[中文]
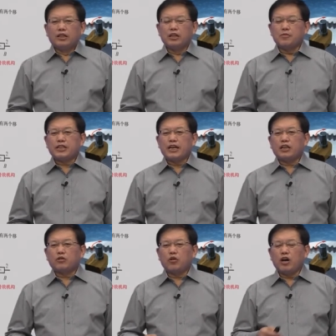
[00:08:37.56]
那么再一
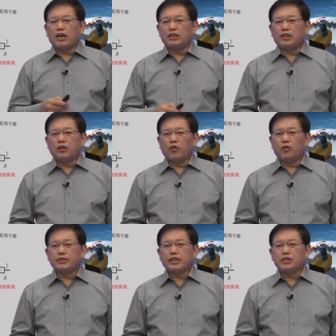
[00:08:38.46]
个，如果我
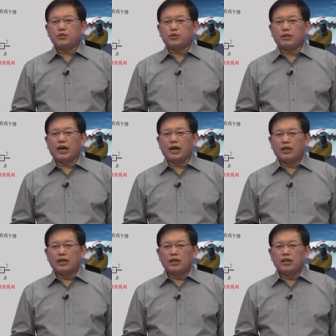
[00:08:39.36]
们在取呢
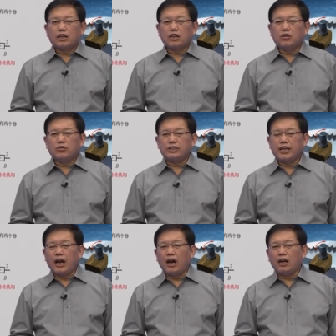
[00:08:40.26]
构
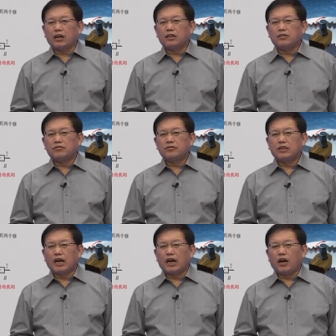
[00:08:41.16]
件二
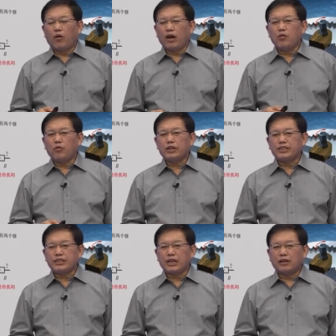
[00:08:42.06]
啊滑块为
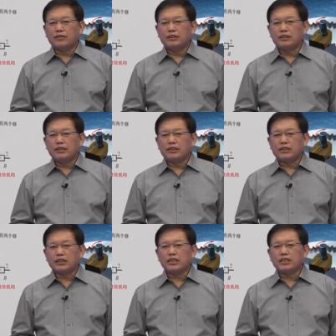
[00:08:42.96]
机架，
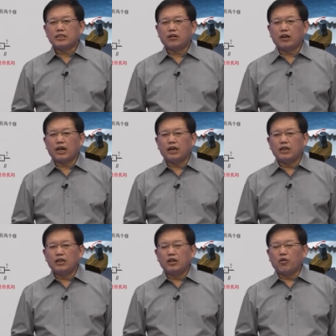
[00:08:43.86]
那这时候呢，
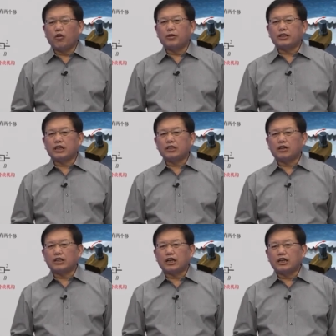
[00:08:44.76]
我们得
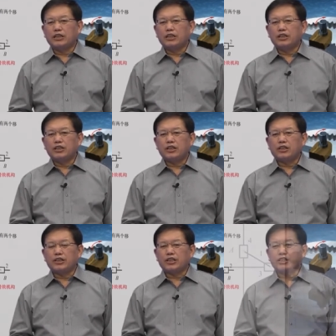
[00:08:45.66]
到的也